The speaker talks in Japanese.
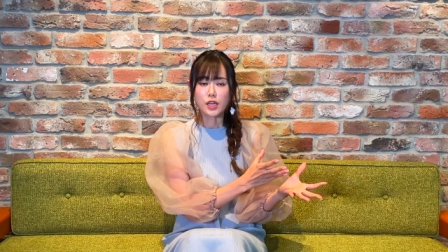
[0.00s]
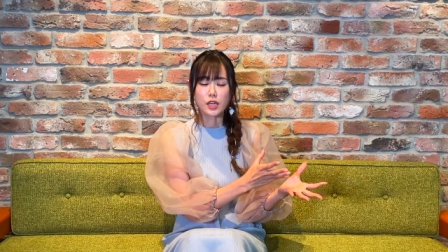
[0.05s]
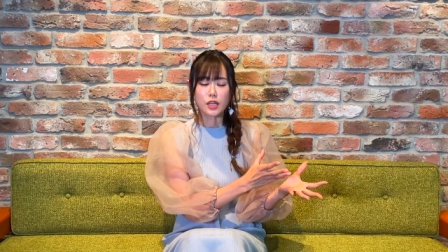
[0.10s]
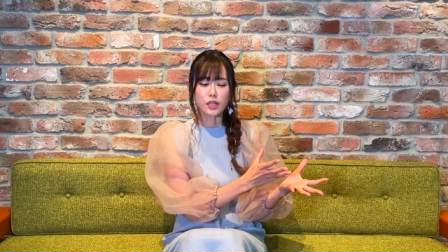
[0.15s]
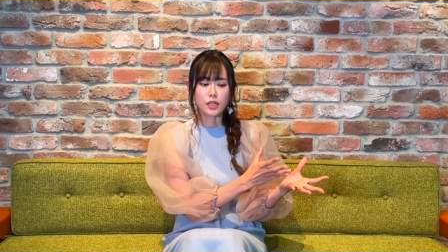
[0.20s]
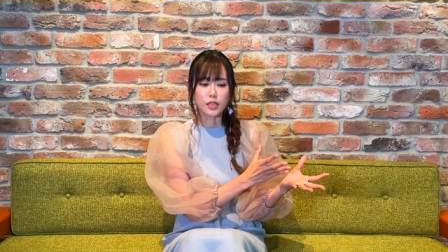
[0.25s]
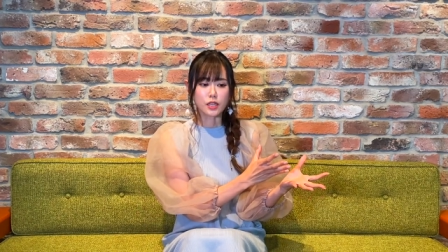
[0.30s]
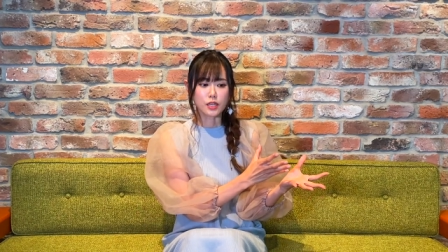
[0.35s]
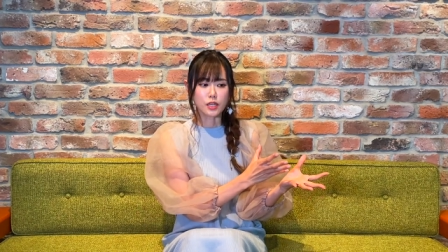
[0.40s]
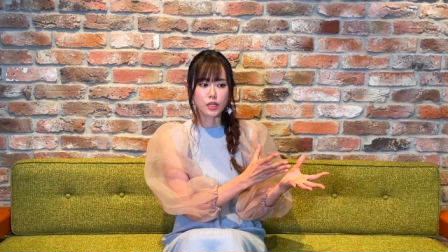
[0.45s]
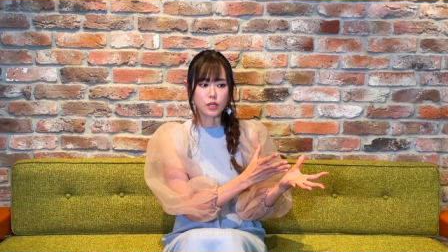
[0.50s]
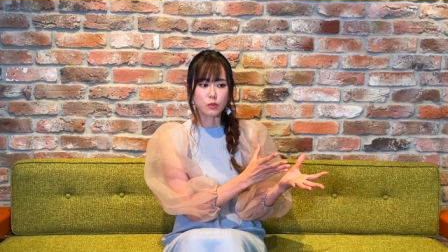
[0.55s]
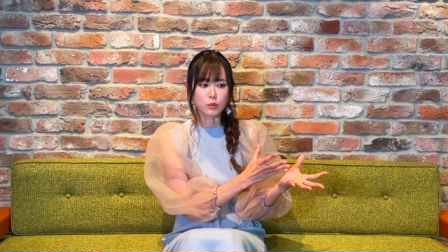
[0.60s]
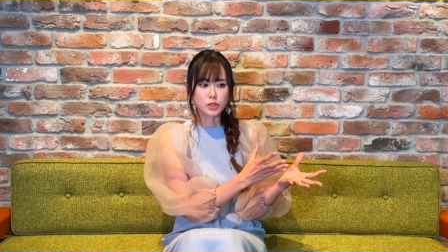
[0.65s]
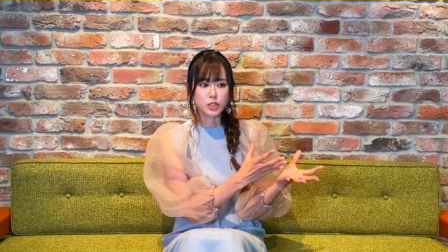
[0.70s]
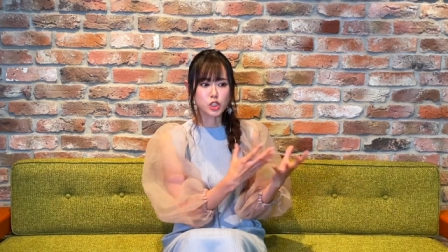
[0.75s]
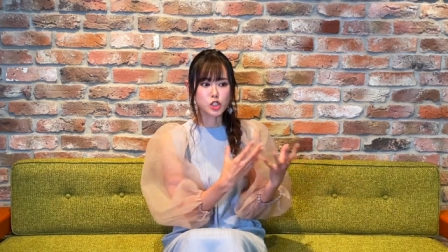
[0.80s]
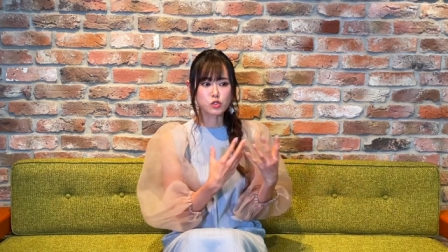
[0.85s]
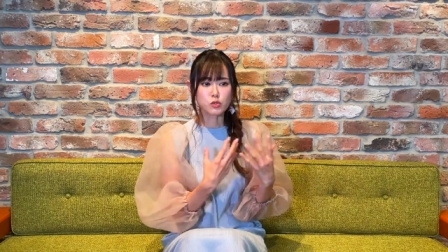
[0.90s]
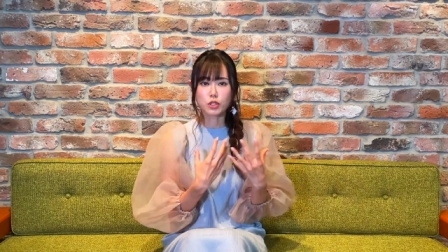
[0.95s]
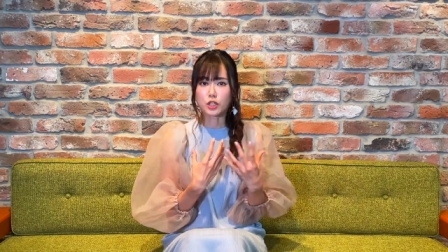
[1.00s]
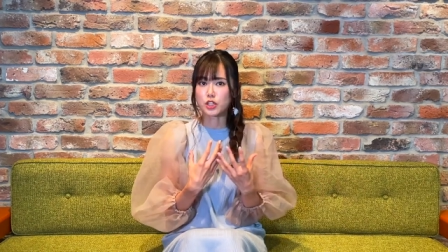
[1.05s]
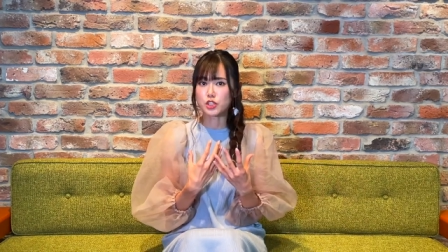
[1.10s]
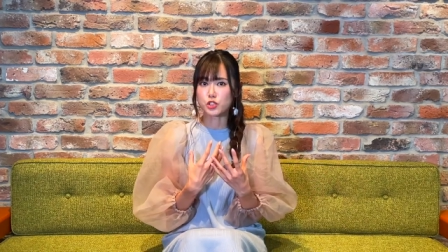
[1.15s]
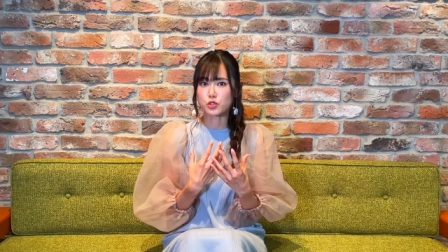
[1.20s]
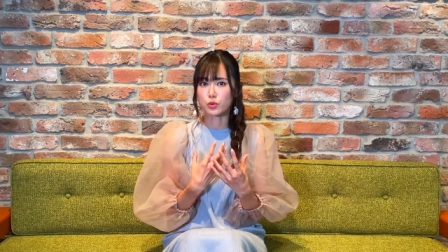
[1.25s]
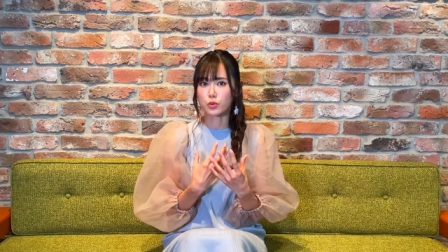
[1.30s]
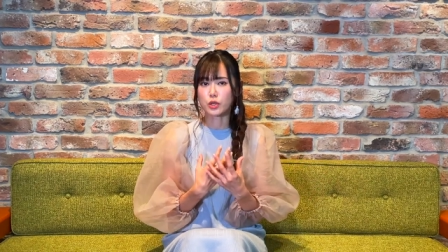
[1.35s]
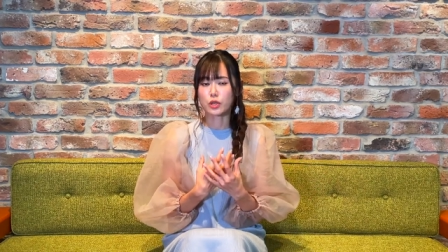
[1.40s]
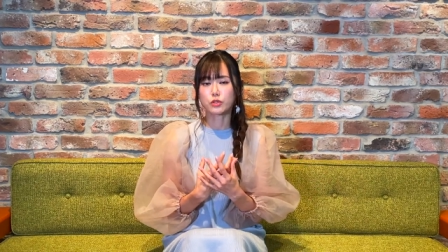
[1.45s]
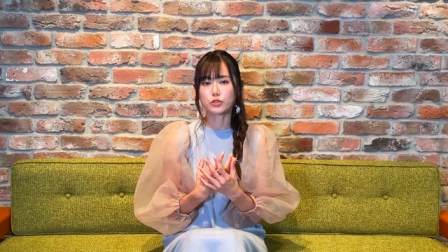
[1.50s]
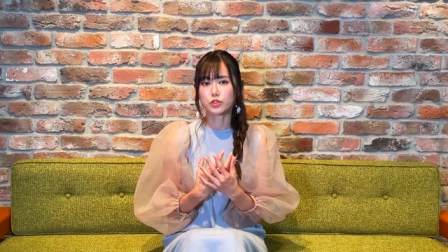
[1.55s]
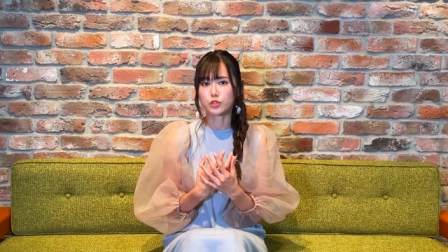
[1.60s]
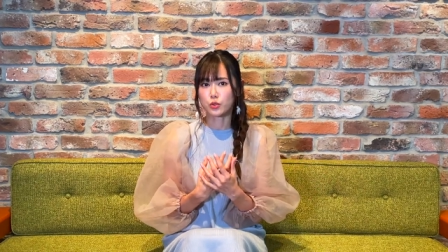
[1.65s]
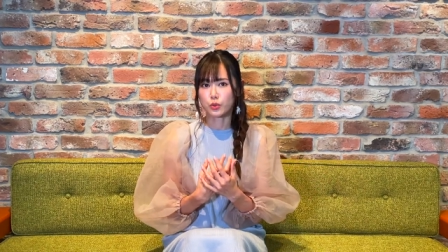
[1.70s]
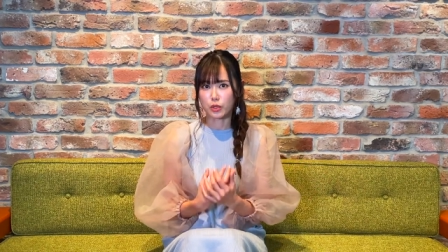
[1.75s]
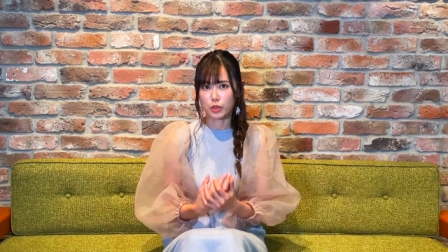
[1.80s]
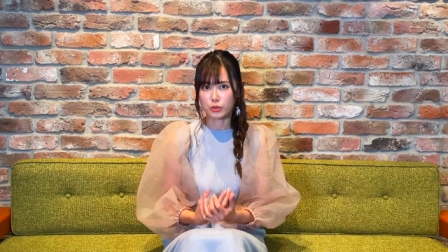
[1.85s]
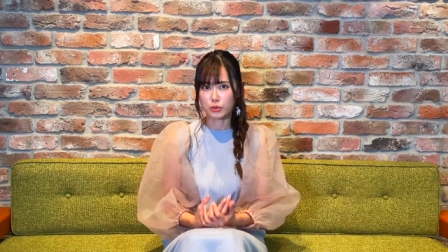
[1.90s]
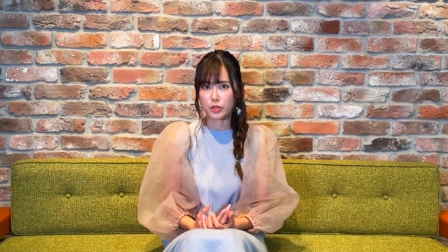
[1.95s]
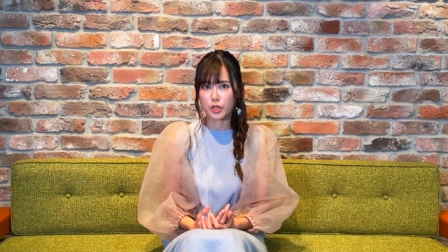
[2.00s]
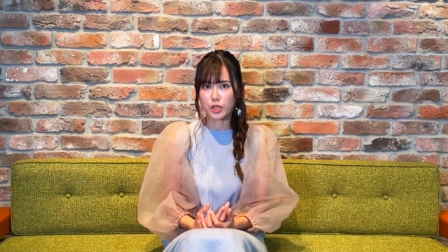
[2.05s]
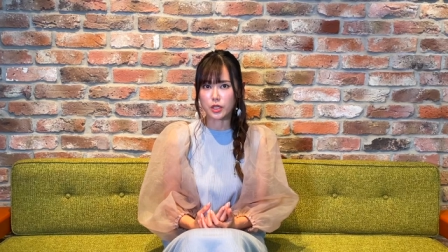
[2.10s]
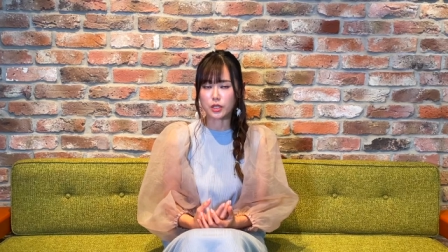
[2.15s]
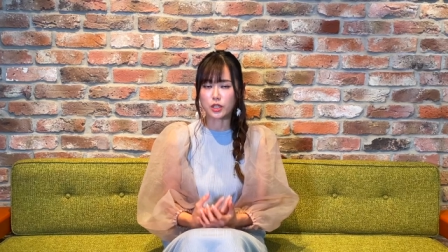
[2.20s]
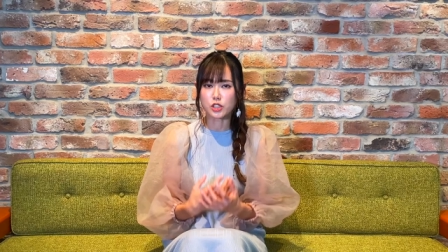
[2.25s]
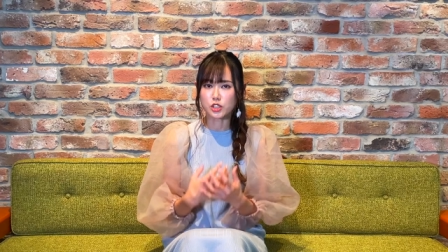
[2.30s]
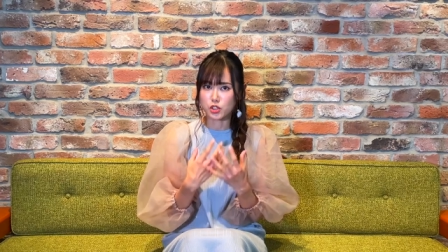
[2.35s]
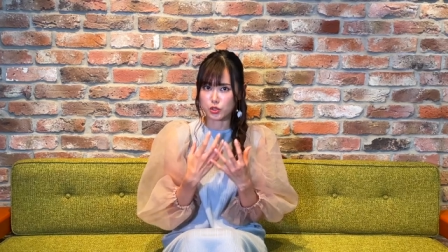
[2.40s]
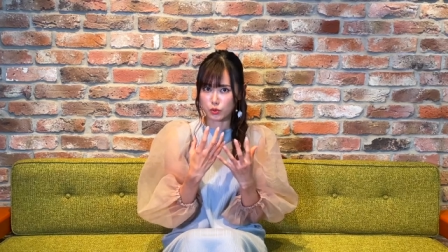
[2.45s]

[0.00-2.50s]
えー、私は歌詞を書く人なので歌詞